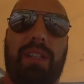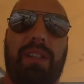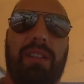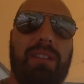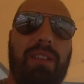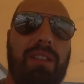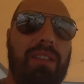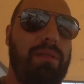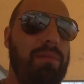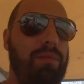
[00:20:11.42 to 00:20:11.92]

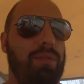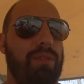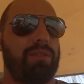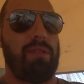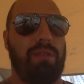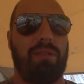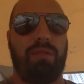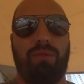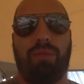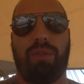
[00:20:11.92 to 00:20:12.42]

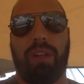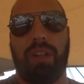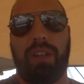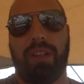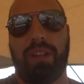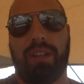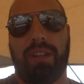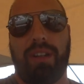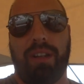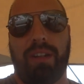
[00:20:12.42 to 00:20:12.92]
когда-нибудь
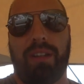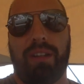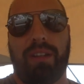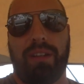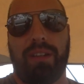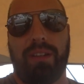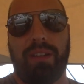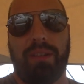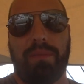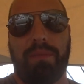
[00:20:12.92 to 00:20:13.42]
нюхали, как
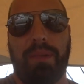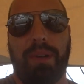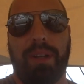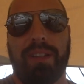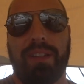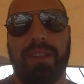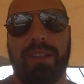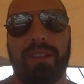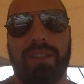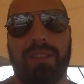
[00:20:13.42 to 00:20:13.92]

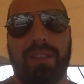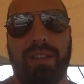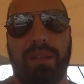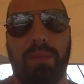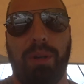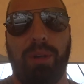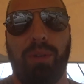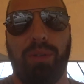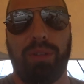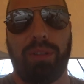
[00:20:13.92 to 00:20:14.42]
пахнет
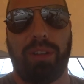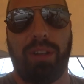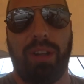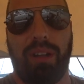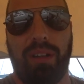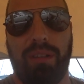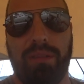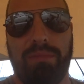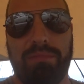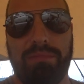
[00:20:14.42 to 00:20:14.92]
самогонка?
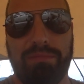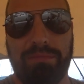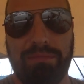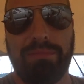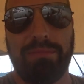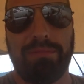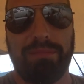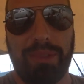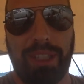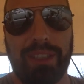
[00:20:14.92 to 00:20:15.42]

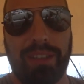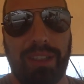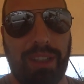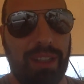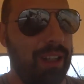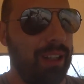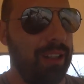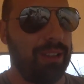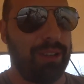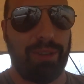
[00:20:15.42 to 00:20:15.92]
это
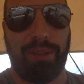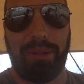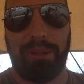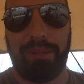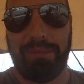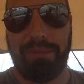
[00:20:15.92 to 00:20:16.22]
оно.